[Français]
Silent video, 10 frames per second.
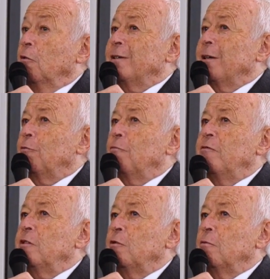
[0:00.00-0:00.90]
Donc c'est une
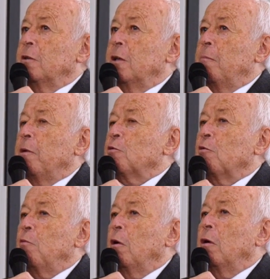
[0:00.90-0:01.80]
vision qui n'est pas
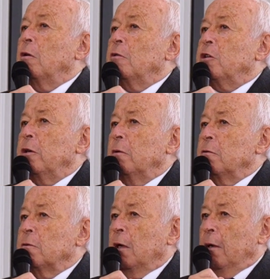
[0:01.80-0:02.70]
seulement euh, généreuse,